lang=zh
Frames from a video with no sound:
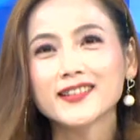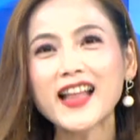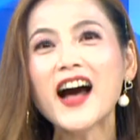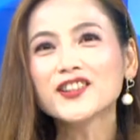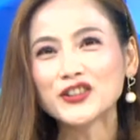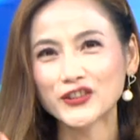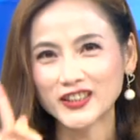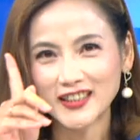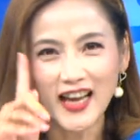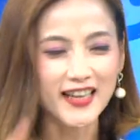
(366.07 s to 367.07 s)
当
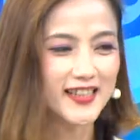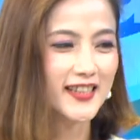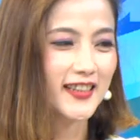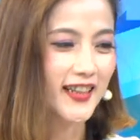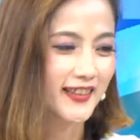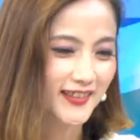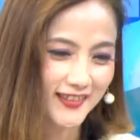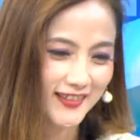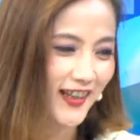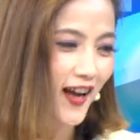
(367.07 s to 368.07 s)
时的台积电，
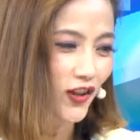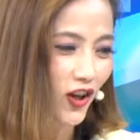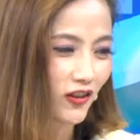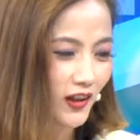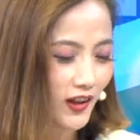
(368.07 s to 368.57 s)
你看哦，